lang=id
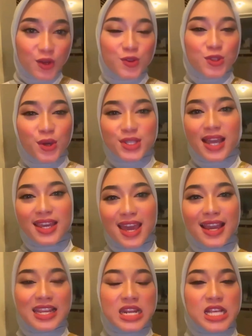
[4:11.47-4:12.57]
untuk Sang
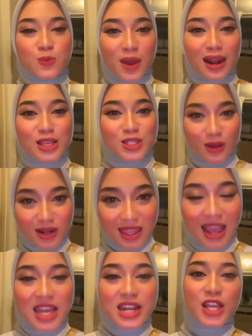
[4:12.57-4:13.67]
Yang Indah Spa Resort
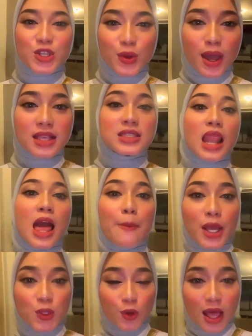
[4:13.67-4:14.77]
dan juga
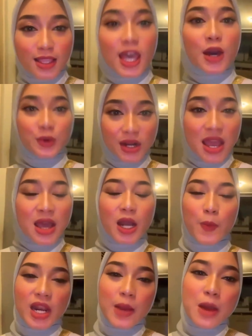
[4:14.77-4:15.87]
selamat ulang tahun
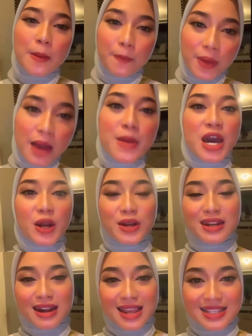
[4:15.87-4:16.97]
kepada Bapak Baron
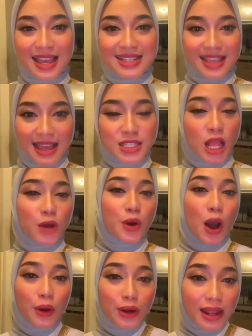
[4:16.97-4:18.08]
Indra Jaja selaku
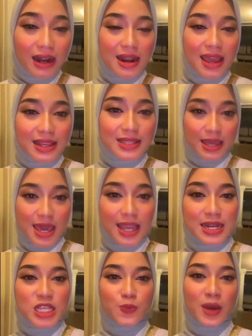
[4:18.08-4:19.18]
owner dari Sang Yang
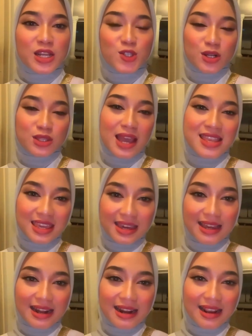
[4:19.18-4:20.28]
Indah Spa Resort Anyar.